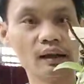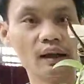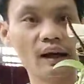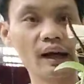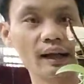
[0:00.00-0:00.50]

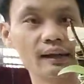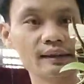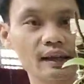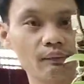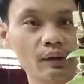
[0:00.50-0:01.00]

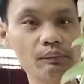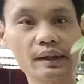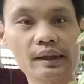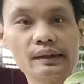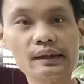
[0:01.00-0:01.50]

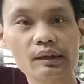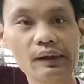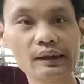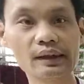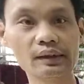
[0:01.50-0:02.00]
250.000 nha các bác
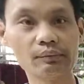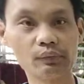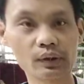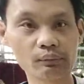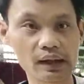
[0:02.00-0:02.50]
nhé một
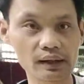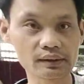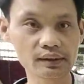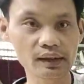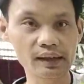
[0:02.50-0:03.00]
cái bảng
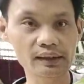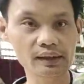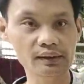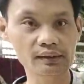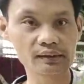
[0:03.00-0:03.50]
như này nhé
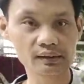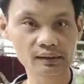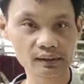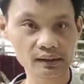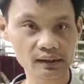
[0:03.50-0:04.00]

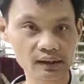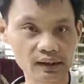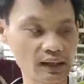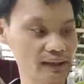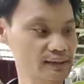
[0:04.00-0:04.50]

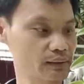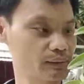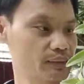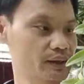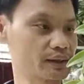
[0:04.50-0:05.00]

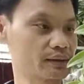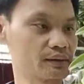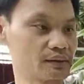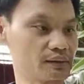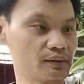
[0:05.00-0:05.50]
250.000
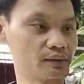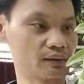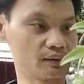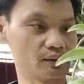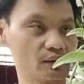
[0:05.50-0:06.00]

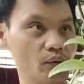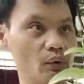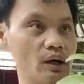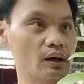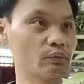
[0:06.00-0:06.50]

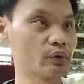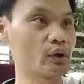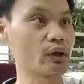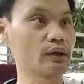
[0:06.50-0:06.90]
hoa hồng đỏ